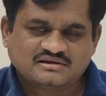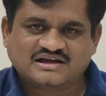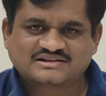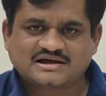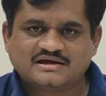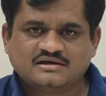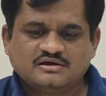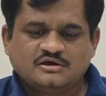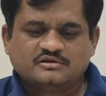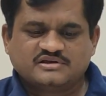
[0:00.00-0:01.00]
जाता है
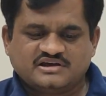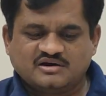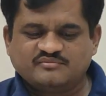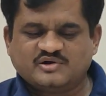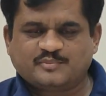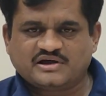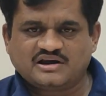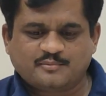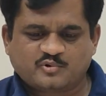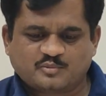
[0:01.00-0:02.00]
तो ये हमने
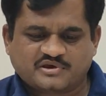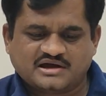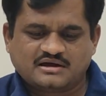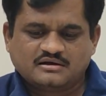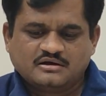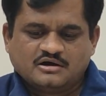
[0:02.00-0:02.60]
पहला प्रूफ किया